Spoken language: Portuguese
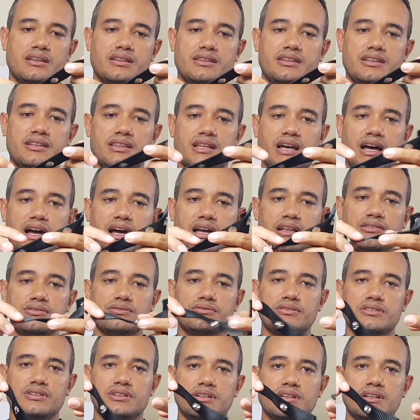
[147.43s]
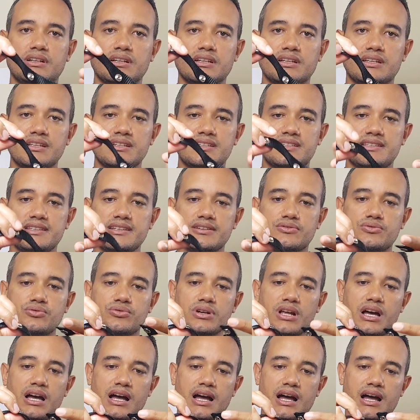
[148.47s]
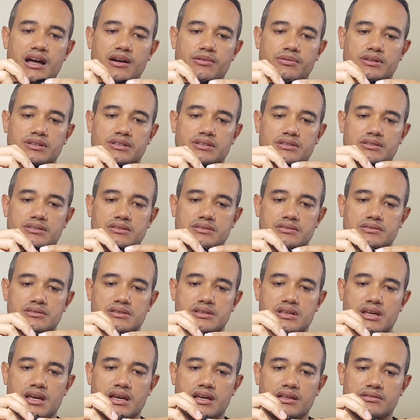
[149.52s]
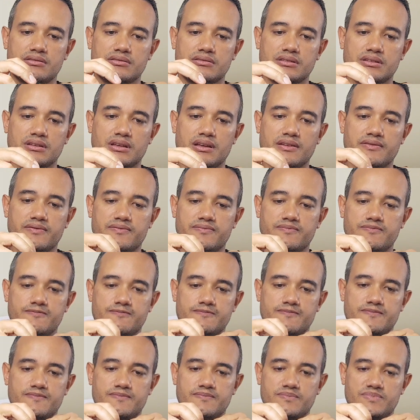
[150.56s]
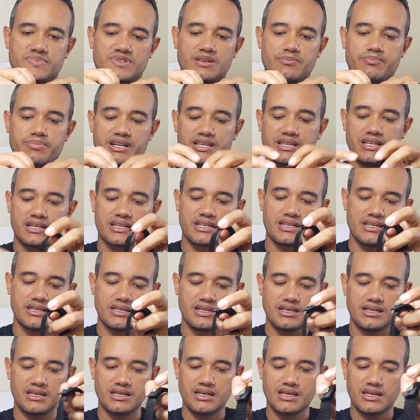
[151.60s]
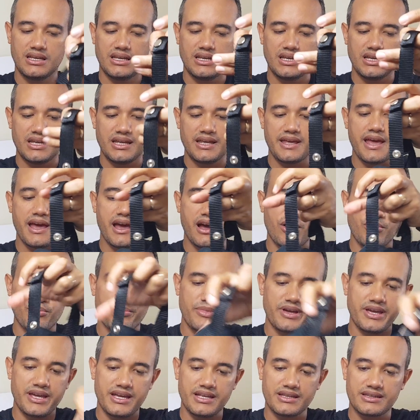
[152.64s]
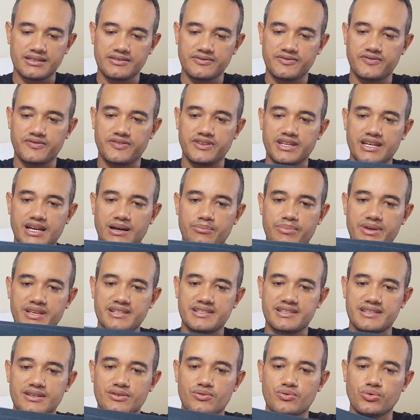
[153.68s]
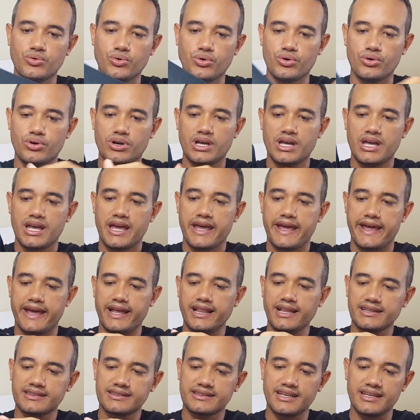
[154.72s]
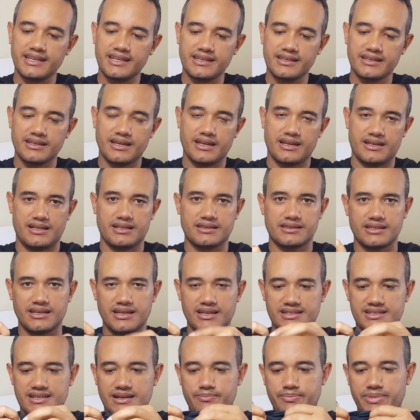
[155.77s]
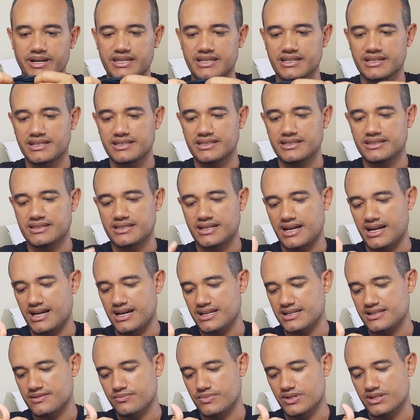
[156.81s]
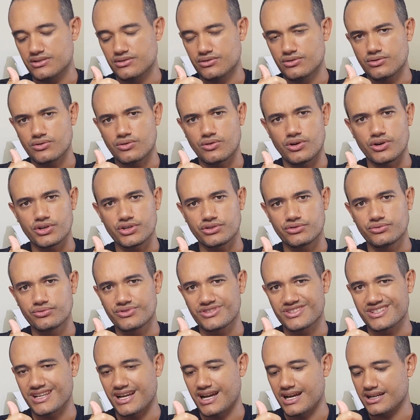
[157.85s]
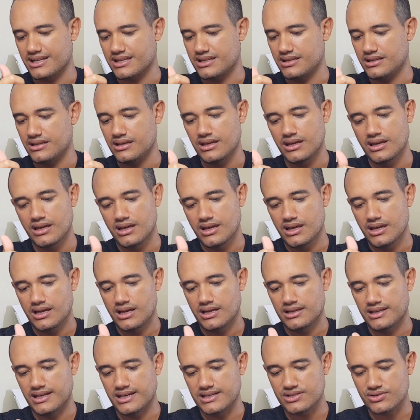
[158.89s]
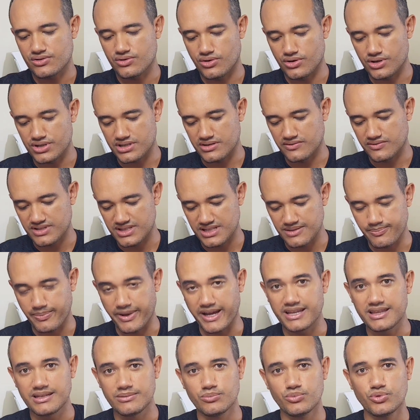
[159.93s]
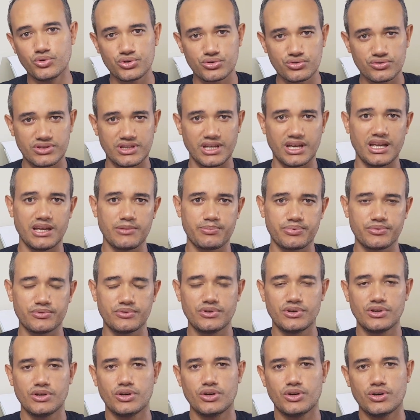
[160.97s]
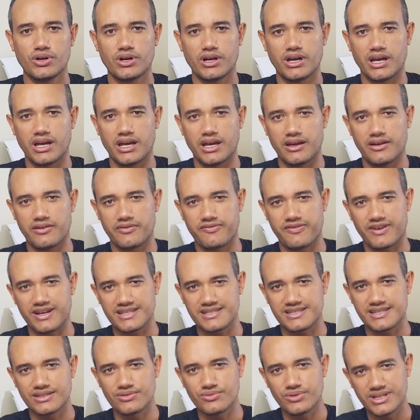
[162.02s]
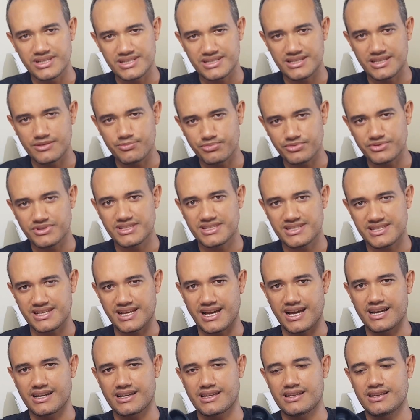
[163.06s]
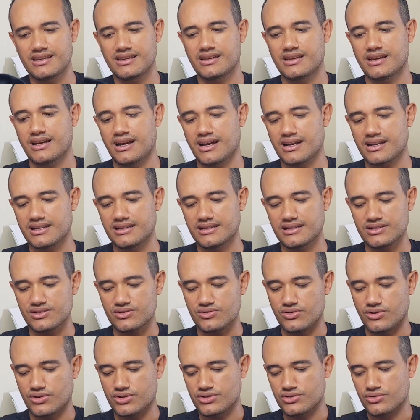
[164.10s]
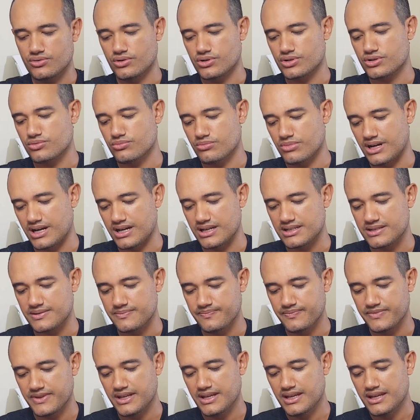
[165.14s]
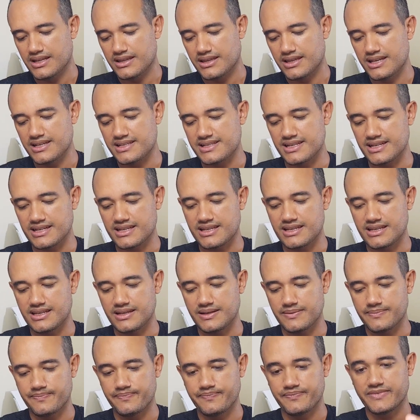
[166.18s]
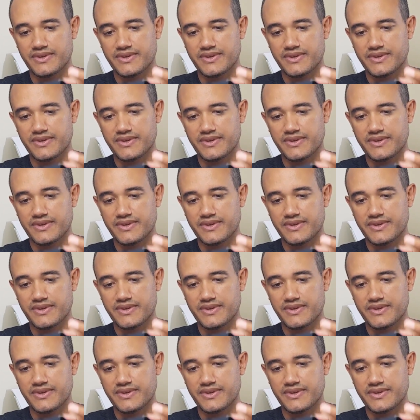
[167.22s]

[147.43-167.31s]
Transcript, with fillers: de nylon que segura a arma, certo? E aí você prende aqui e realmente fica bem seguro. Ela tem, ela tem essa parte aqui de trás, mas eu não gosto do saque nas costas. Você perde muito tempo é, fazendo esse tipo de saque aqui nas costas. Eu gosto mais desse aqui.